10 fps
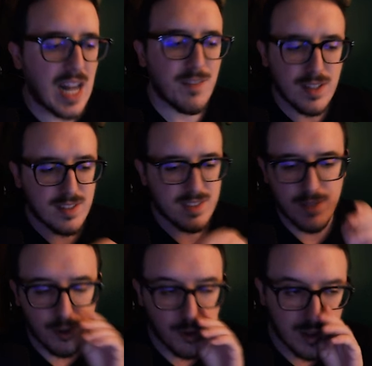Infatti, se vi
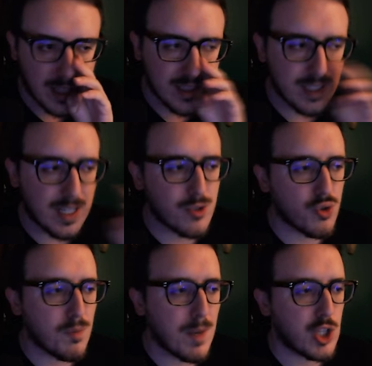ricordate di
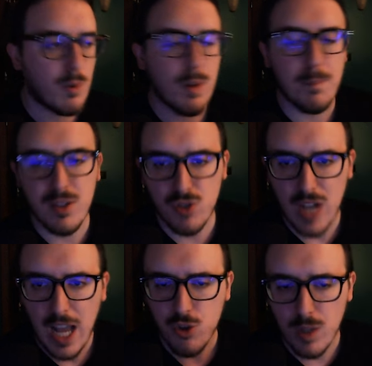Nazuma c'era quel
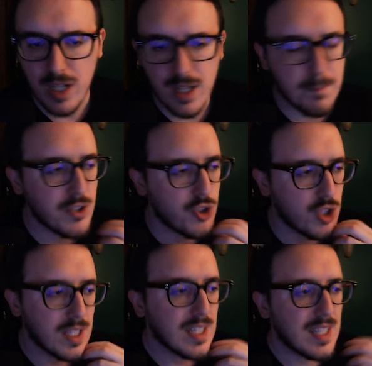personaggio, quell'NPC